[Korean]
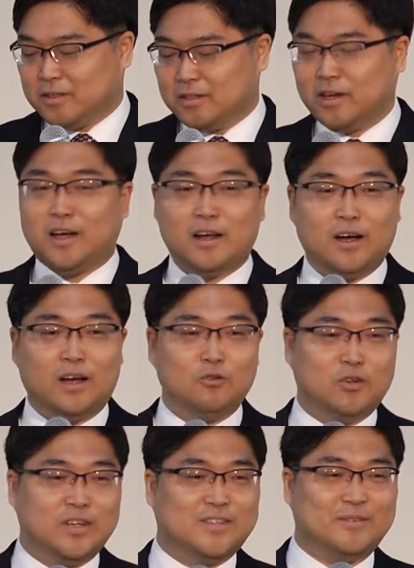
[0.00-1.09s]
제가 하나
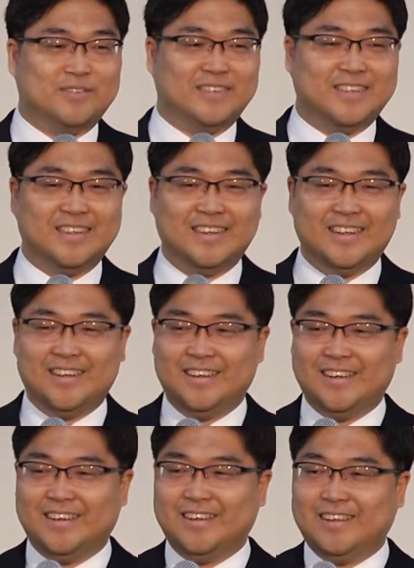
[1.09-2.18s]
가져왔습니다.
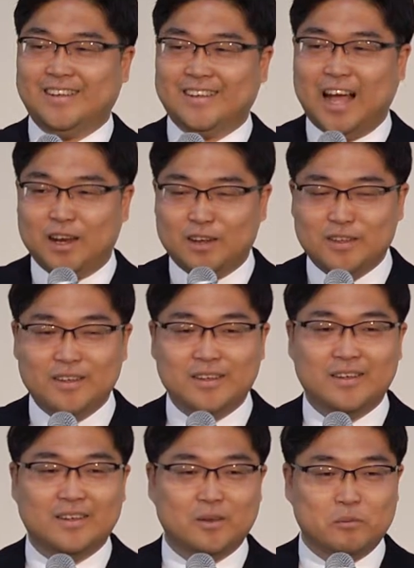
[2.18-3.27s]

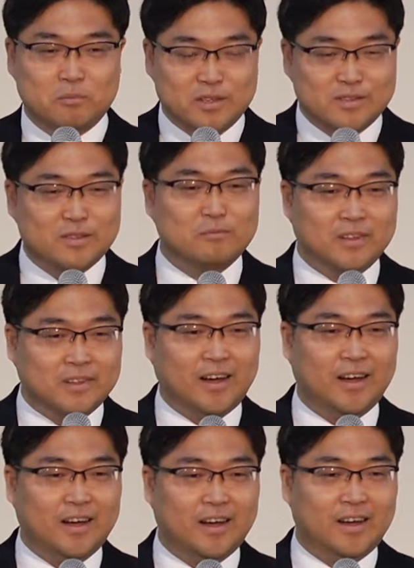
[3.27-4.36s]
나는
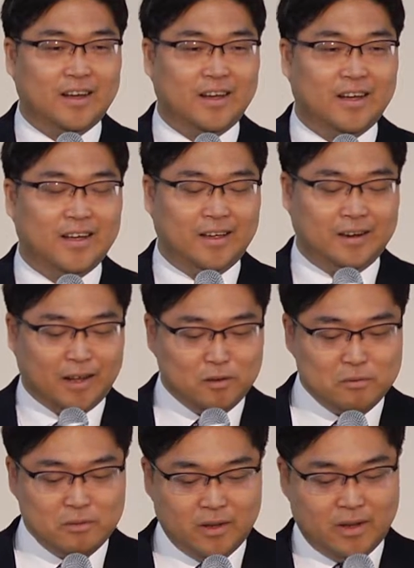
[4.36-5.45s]
믿습니다.
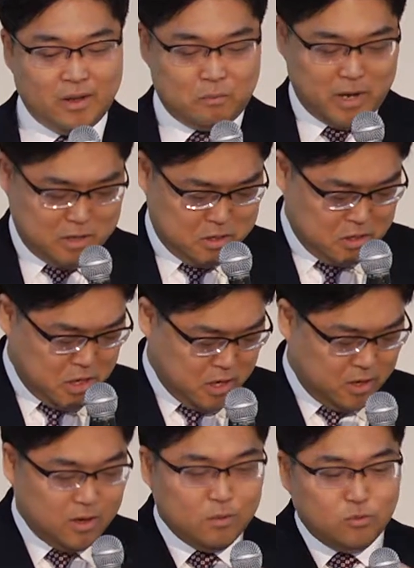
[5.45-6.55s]
라는
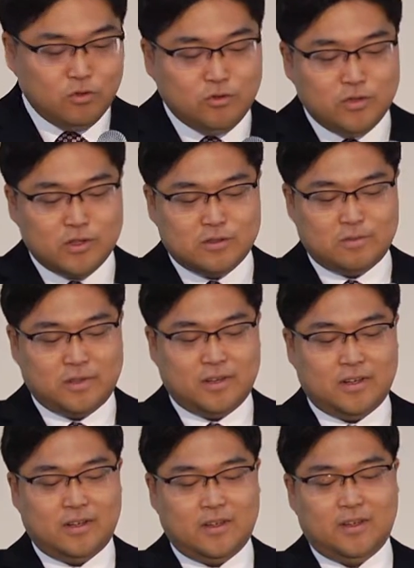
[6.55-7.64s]
배지의 문구였습니다.
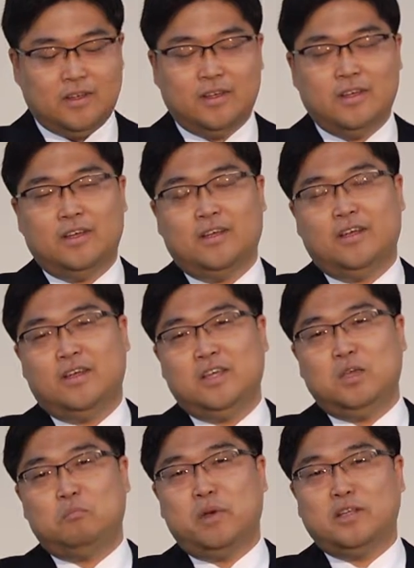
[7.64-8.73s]

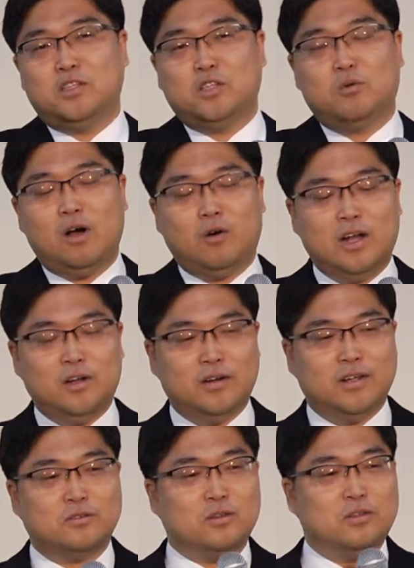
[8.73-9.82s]
이 배지와
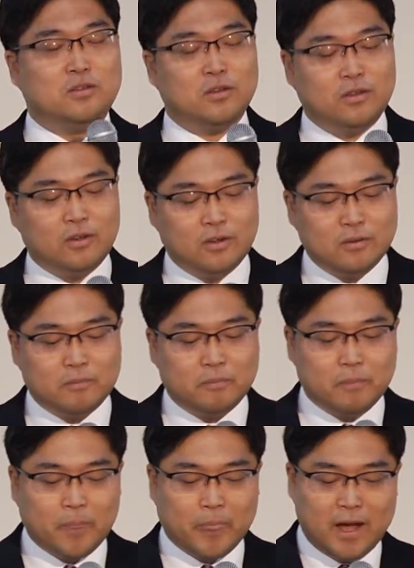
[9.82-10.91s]
관련해서 있었던
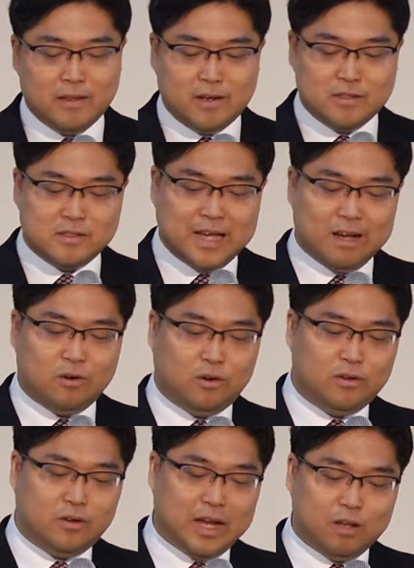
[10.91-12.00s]
한 가지
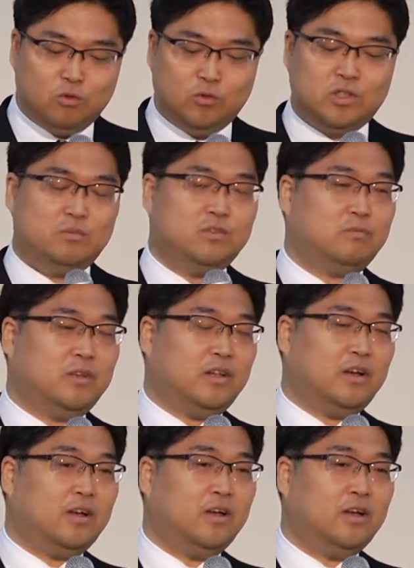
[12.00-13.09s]
사건을 나누고 싶습니다.
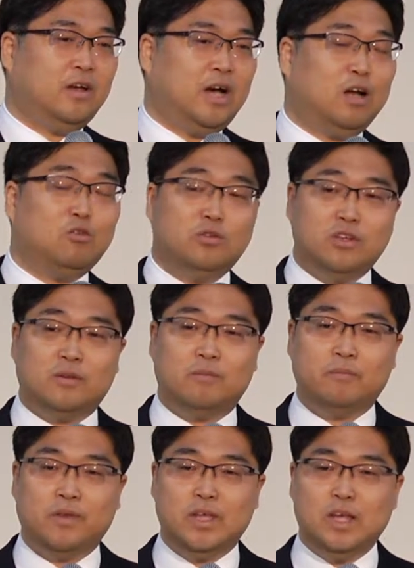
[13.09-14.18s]
하루는
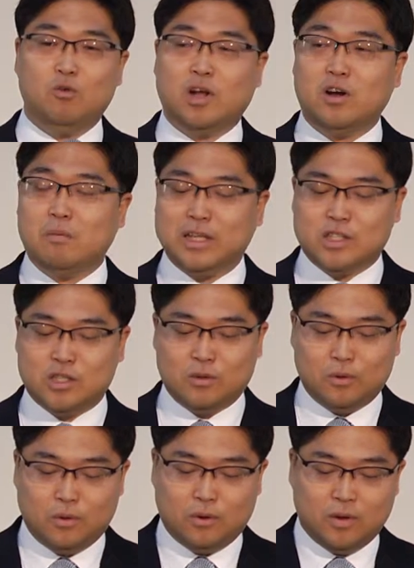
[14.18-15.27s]
일과를
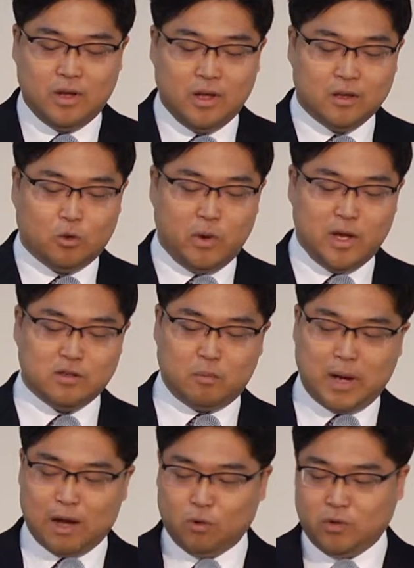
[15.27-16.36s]
마치고 교회에서
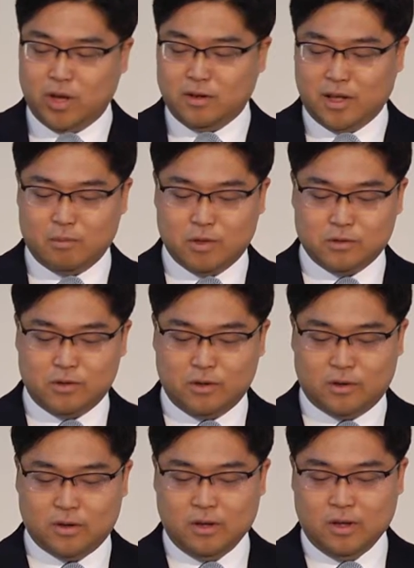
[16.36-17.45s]
바로
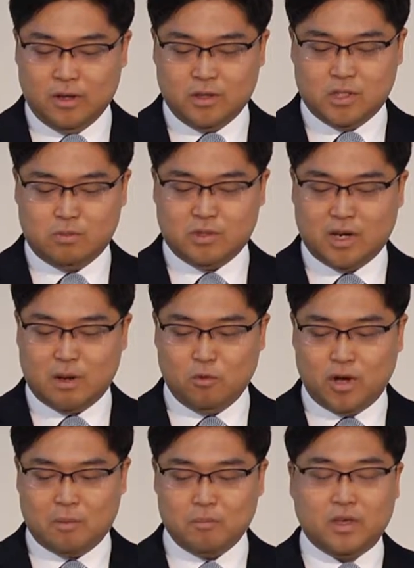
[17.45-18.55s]
퇴근하면서
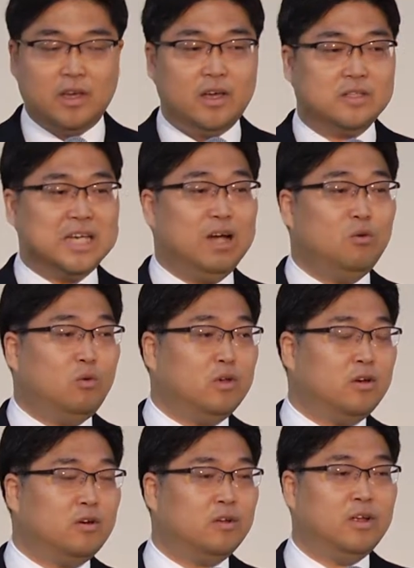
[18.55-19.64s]
집사람과 함께
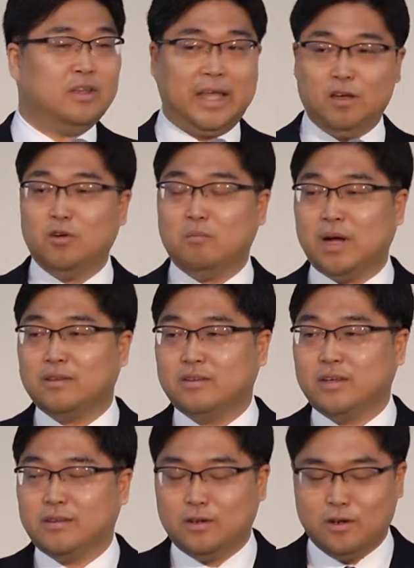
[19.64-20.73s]
창고형
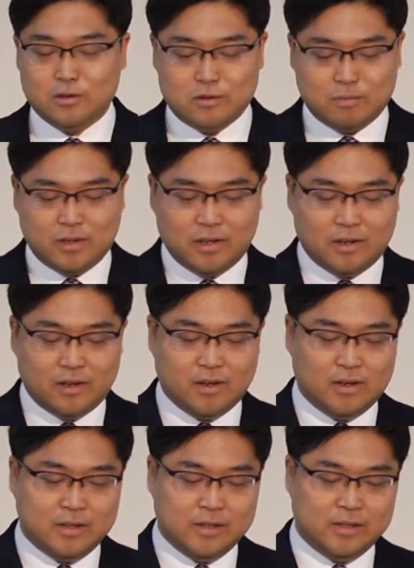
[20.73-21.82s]
대형마트에 들렸습니다.
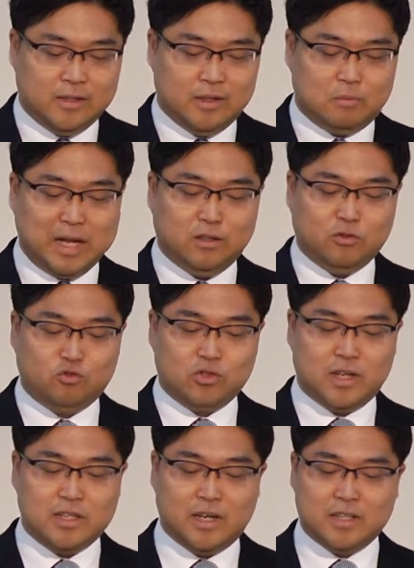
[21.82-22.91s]
마트
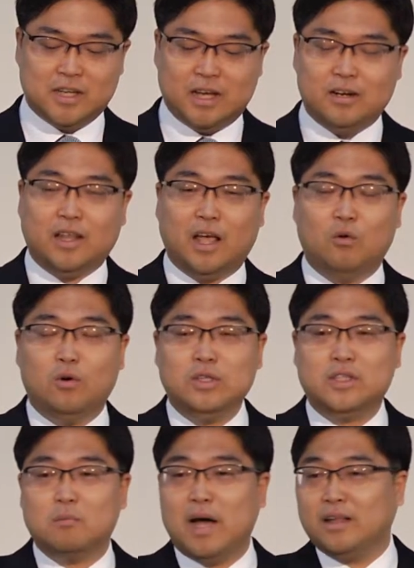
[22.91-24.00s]
주차장에 차를 대고
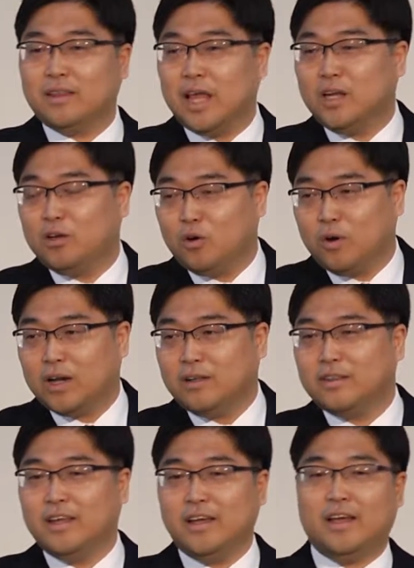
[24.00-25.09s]
이제 막 내리려고
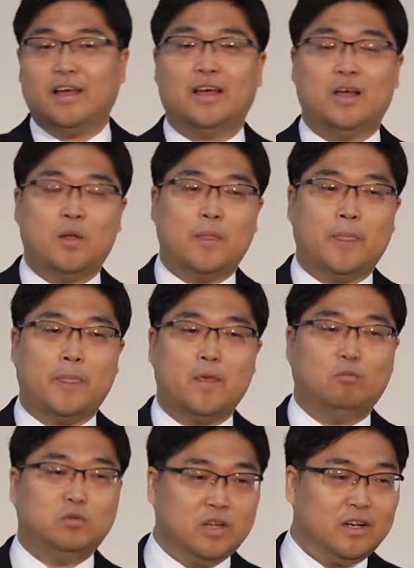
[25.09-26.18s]
하는데
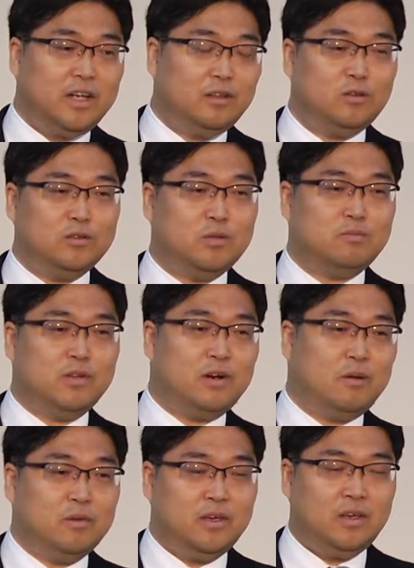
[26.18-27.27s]
옆자리에 있던
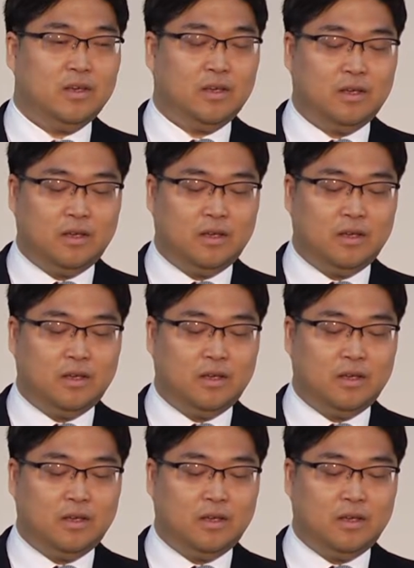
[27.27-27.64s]
집사람이